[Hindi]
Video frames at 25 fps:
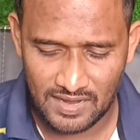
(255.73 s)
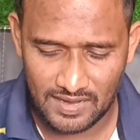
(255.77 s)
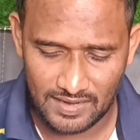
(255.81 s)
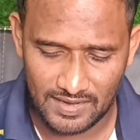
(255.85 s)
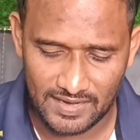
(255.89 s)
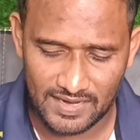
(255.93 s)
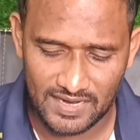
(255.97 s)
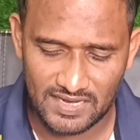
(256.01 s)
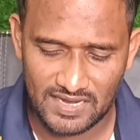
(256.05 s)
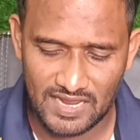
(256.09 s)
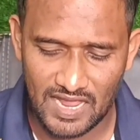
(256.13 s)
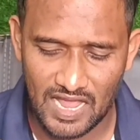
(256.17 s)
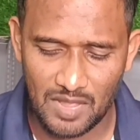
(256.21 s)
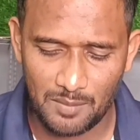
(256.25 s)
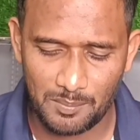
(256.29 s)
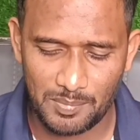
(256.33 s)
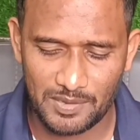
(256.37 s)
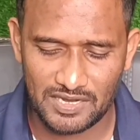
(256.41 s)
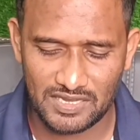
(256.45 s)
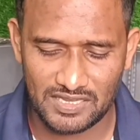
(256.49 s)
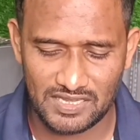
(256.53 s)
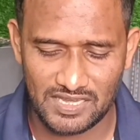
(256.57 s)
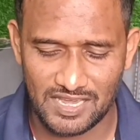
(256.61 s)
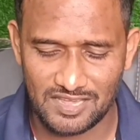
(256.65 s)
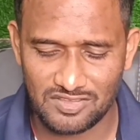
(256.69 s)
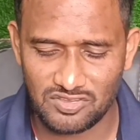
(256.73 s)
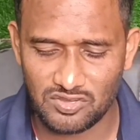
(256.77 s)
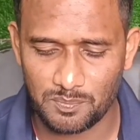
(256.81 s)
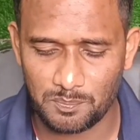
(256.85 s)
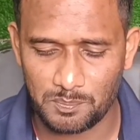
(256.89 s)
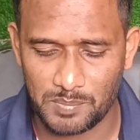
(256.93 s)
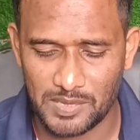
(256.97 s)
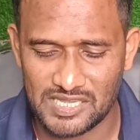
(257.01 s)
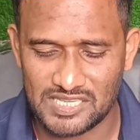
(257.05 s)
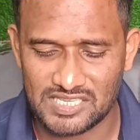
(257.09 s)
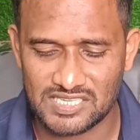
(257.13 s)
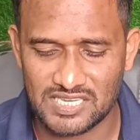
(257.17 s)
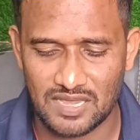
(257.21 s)
लेकिन यहाँ पर ये जो
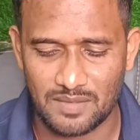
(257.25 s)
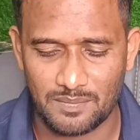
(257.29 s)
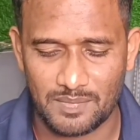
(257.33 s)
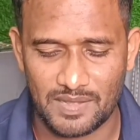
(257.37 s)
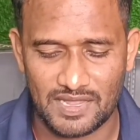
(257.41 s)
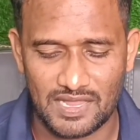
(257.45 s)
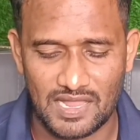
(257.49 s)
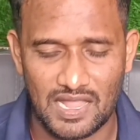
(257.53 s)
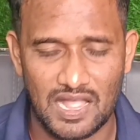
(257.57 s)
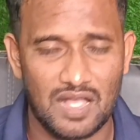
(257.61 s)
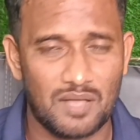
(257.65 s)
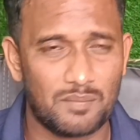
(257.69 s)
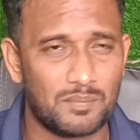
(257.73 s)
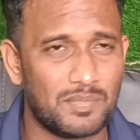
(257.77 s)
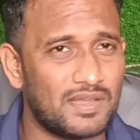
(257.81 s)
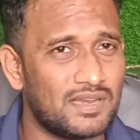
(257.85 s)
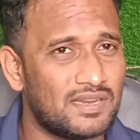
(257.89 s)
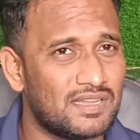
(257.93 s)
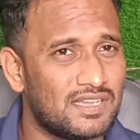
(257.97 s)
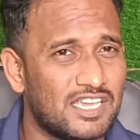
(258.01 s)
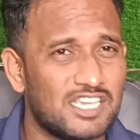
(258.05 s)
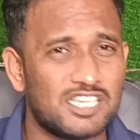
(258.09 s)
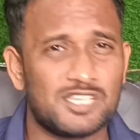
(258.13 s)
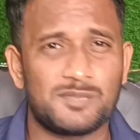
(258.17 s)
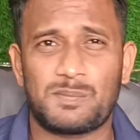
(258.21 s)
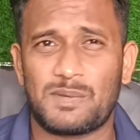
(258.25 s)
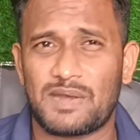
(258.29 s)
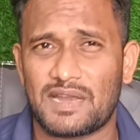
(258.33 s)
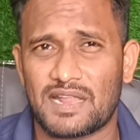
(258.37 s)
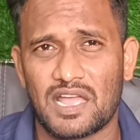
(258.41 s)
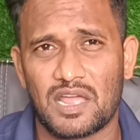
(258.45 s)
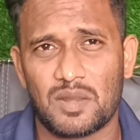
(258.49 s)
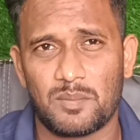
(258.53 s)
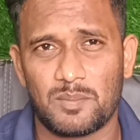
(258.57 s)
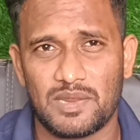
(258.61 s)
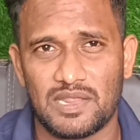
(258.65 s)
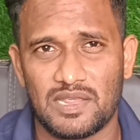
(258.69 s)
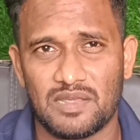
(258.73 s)
पिच है भाई यहाँ पर किस
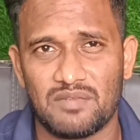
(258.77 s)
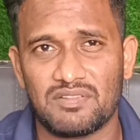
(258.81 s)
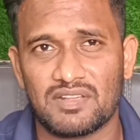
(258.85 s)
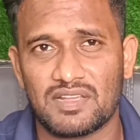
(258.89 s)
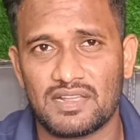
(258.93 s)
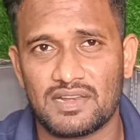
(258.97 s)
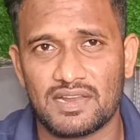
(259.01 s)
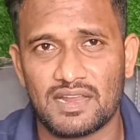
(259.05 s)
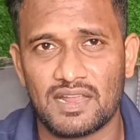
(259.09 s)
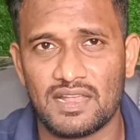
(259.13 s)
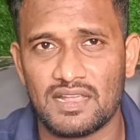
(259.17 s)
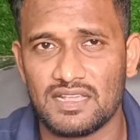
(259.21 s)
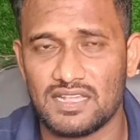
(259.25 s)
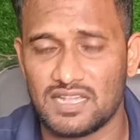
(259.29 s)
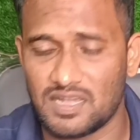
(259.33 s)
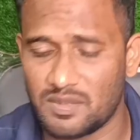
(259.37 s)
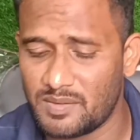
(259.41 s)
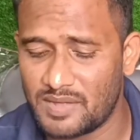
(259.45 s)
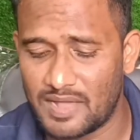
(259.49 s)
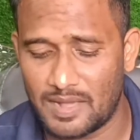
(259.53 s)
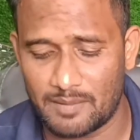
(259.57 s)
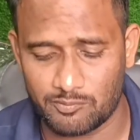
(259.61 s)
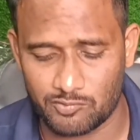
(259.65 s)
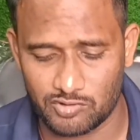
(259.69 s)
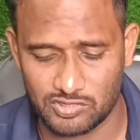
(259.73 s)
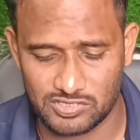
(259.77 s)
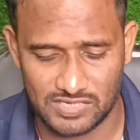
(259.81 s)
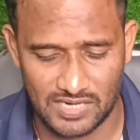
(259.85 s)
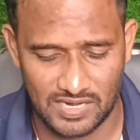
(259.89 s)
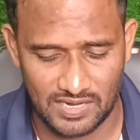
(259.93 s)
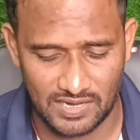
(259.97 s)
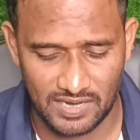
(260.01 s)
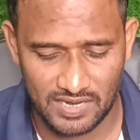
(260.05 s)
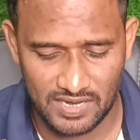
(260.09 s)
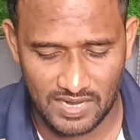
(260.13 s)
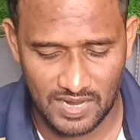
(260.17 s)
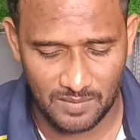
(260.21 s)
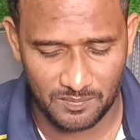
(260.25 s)
प्रकार बिहेव करेगा ये भी आपको
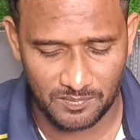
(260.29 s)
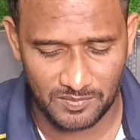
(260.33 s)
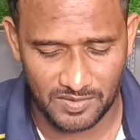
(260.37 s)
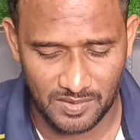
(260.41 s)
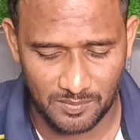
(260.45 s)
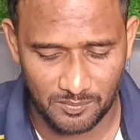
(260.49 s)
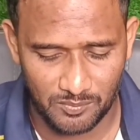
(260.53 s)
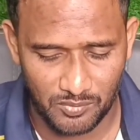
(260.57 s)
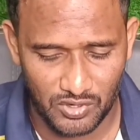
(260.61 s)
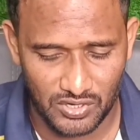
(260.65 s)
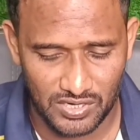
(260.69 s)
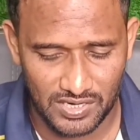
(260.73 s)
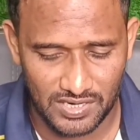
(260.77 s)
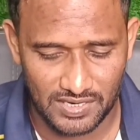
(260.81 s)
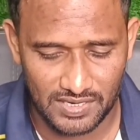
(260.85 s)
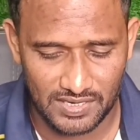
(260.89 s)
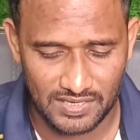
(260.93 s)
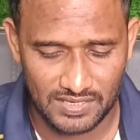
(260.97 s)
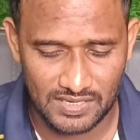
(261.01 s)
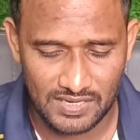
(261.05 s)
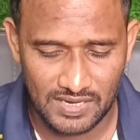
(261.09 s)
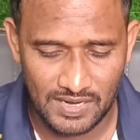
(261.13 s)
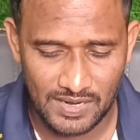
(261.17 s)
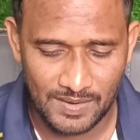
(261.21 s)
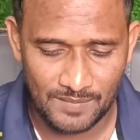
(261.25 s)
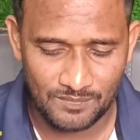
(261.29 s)
जानना काफी इंपॉर्टेंट है